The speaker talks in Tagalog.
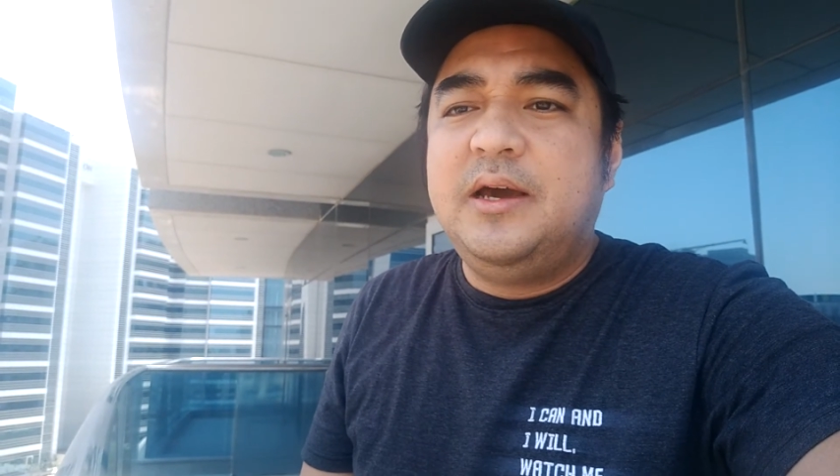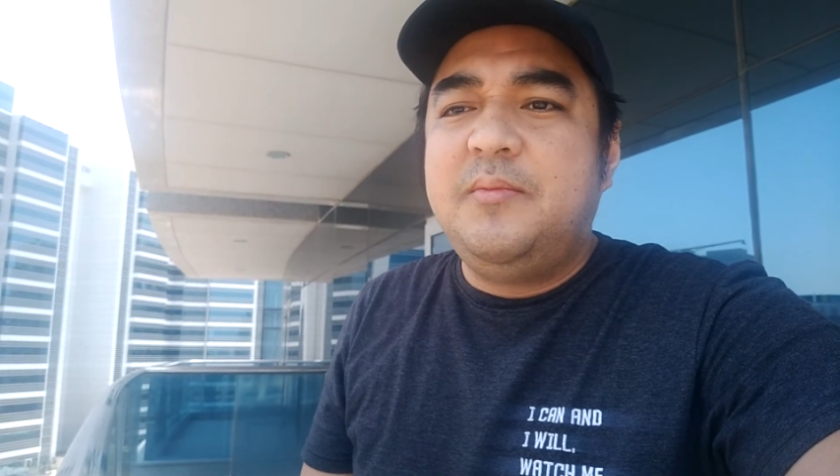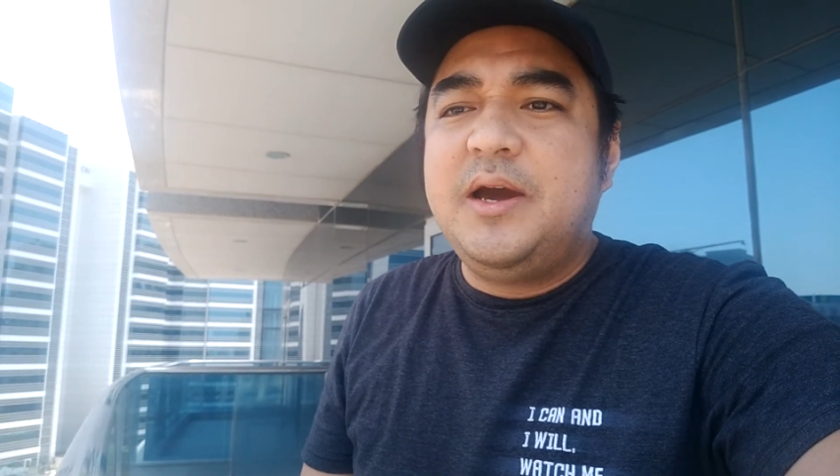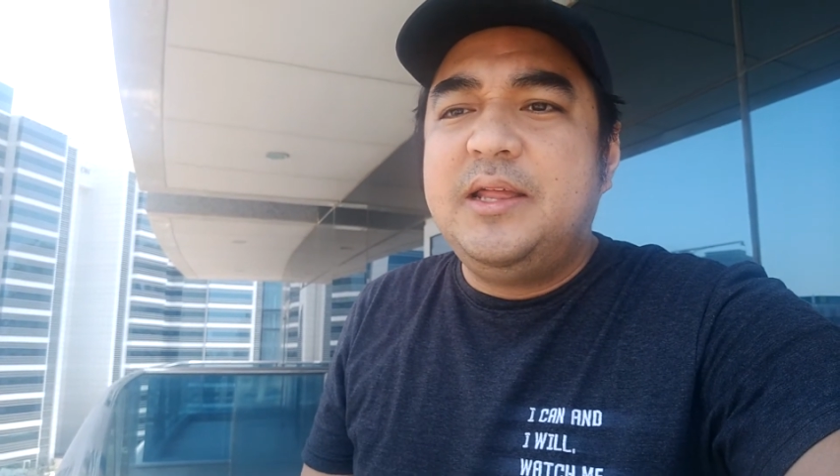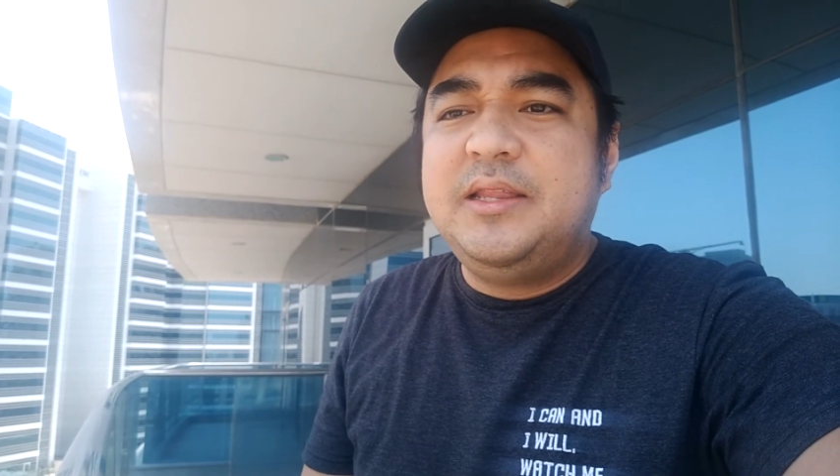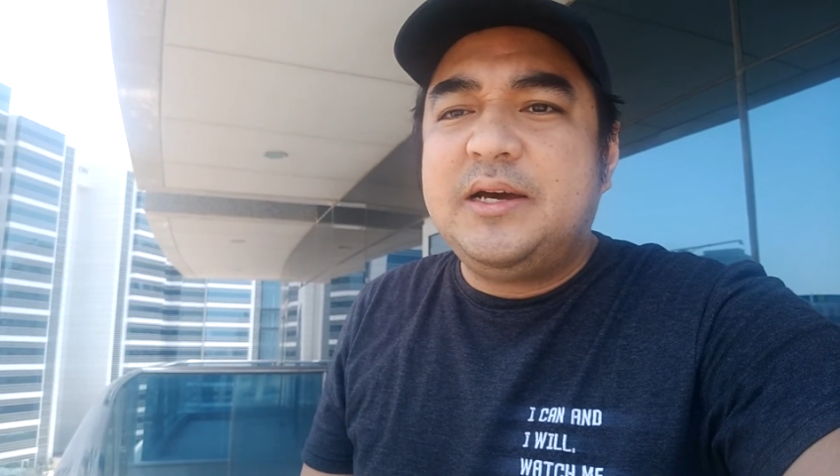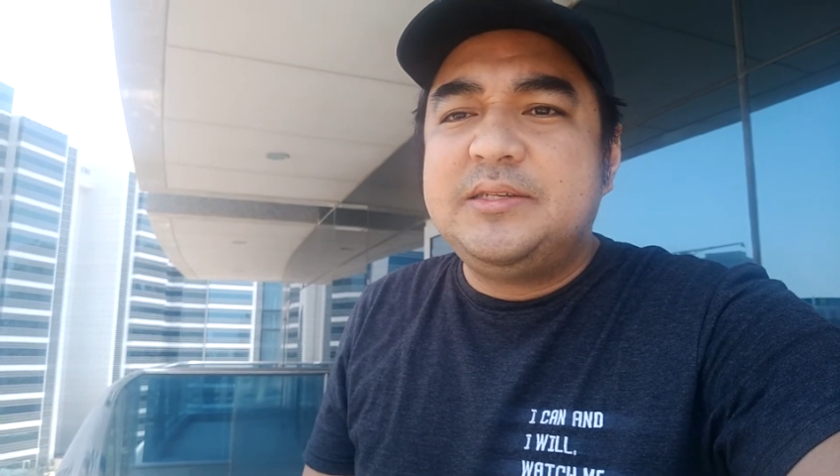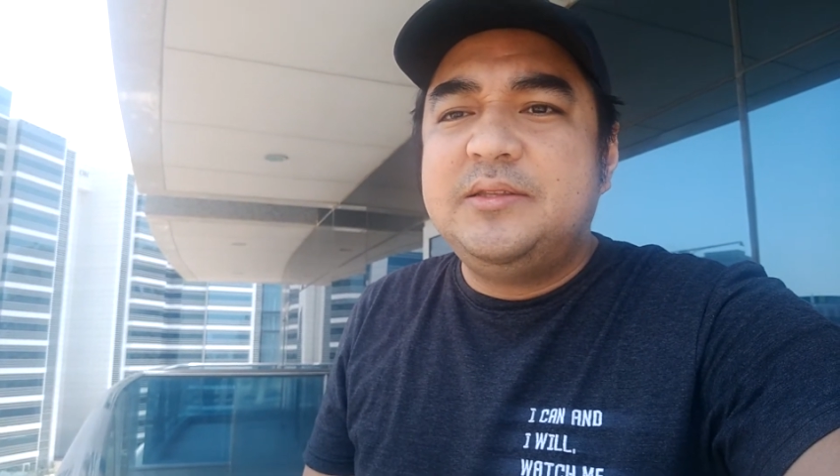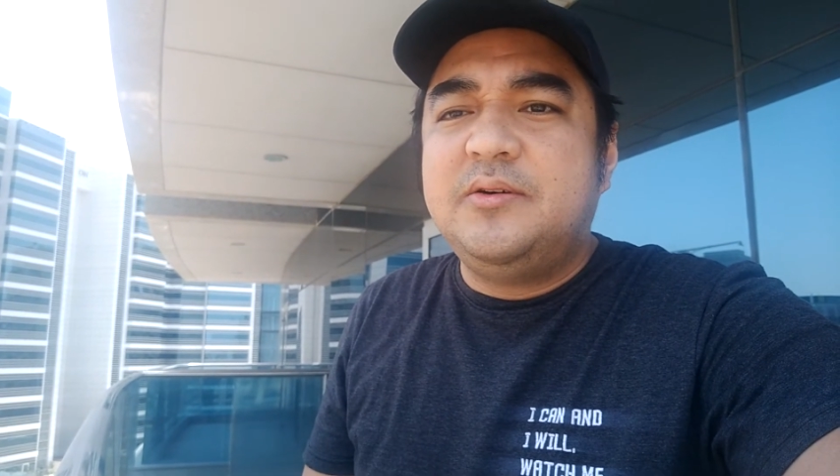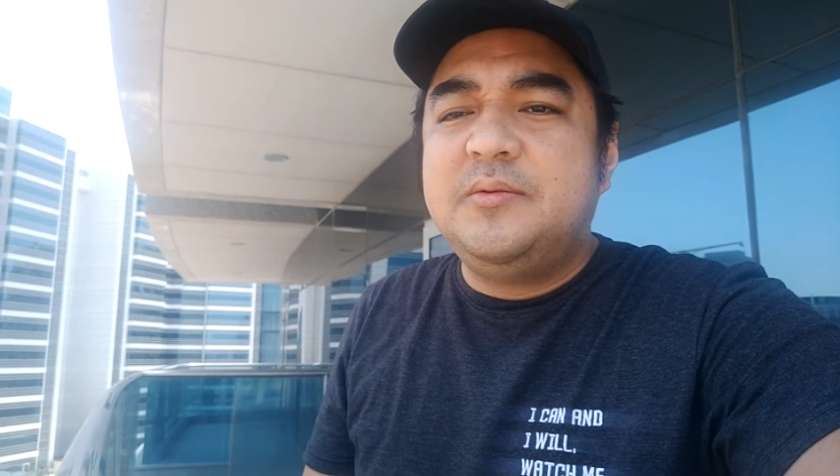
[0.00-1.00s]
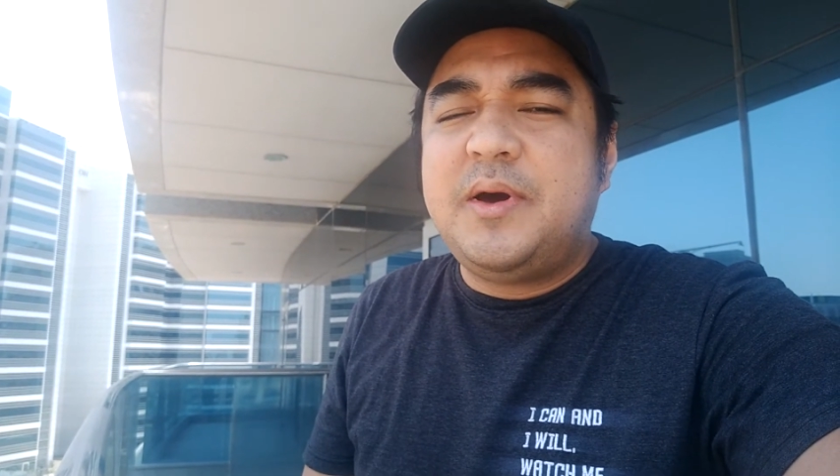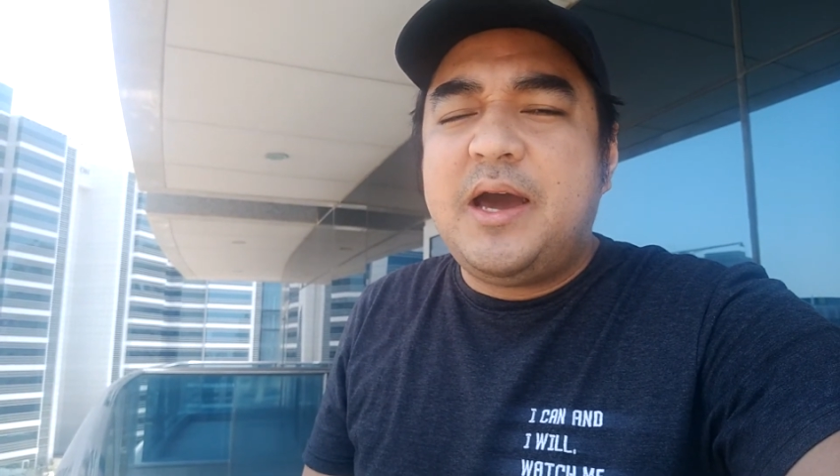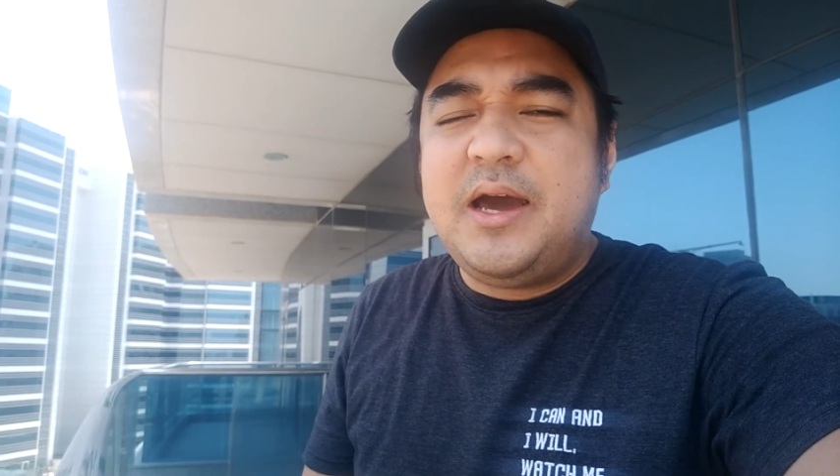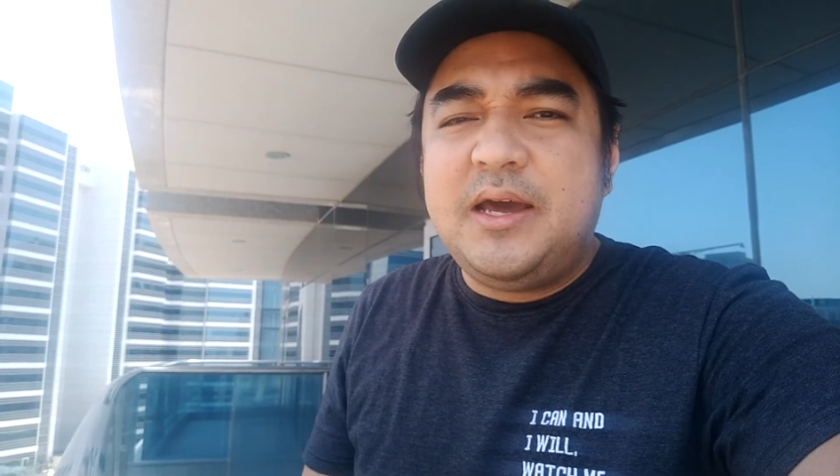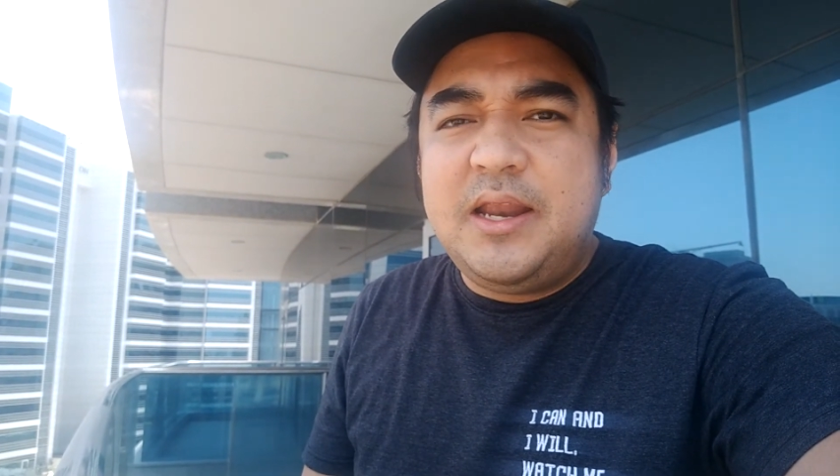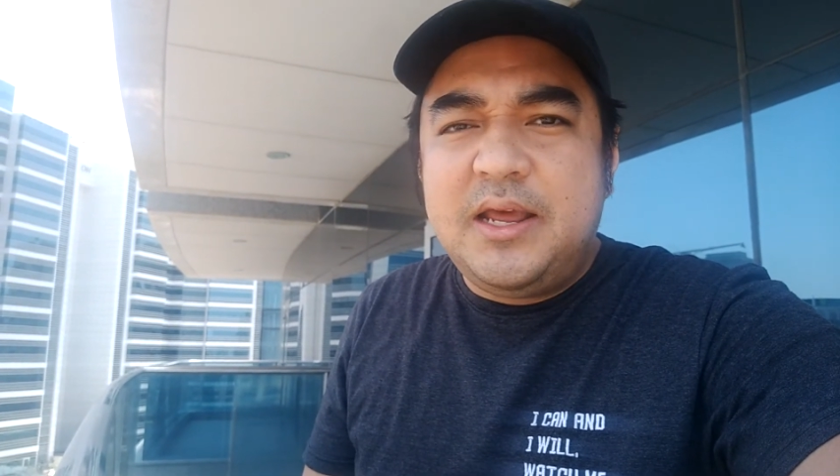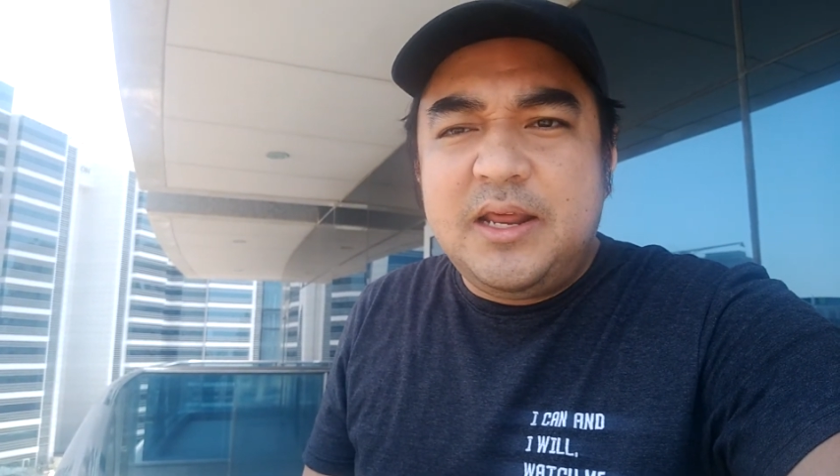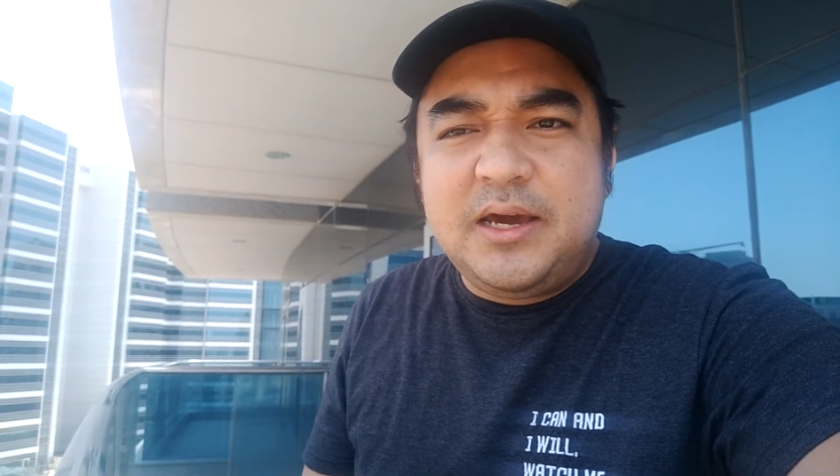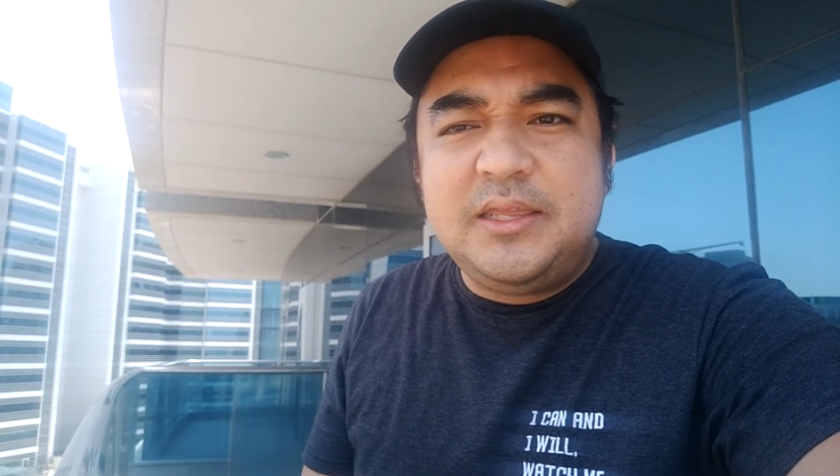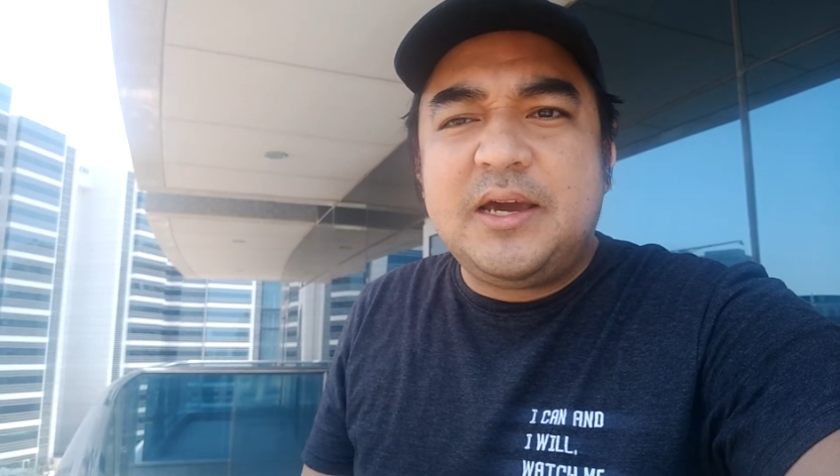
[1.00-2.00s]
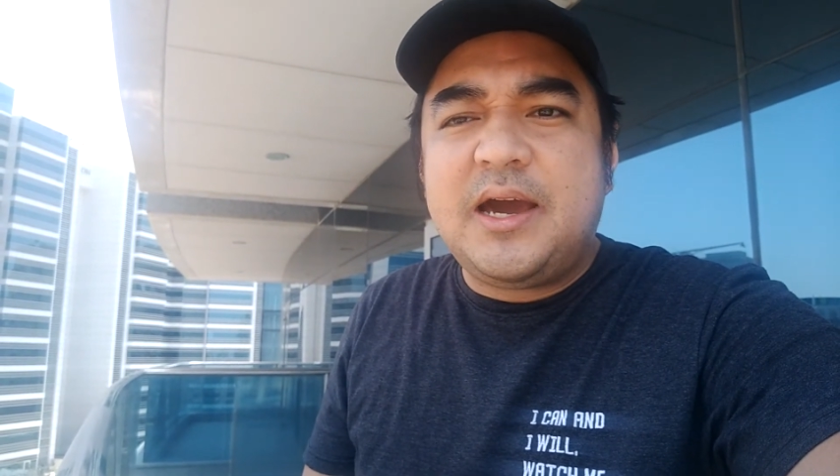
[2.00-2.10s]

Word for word: Ang maganda kasi doon, maaalala ka niya